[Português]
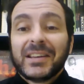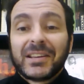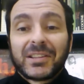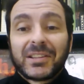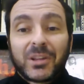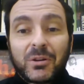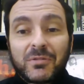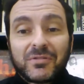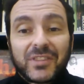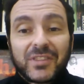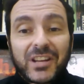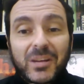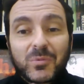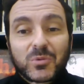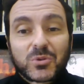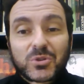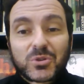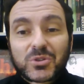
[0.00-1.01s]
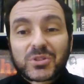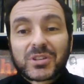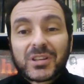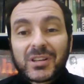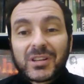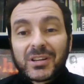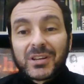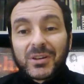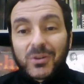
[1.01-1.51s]
Então veremos
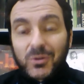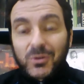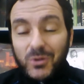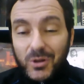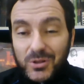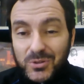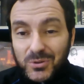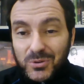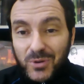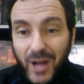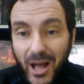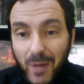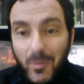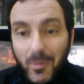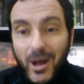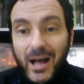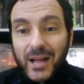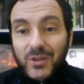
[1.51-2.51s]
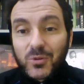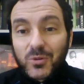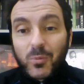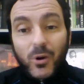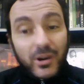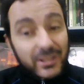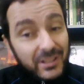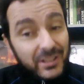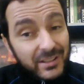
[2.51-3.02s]
o nosso amado
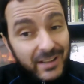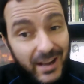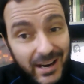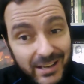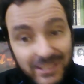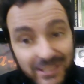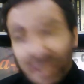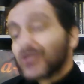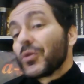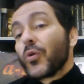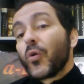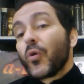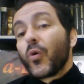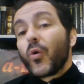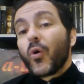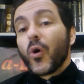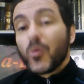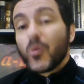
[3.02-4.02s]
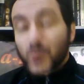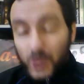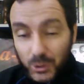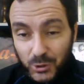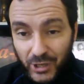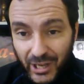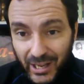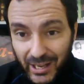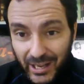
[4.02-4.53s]
Morten Hart como
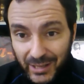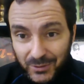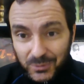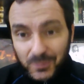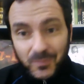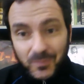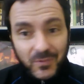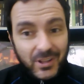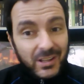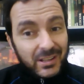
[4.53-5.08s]
jurado.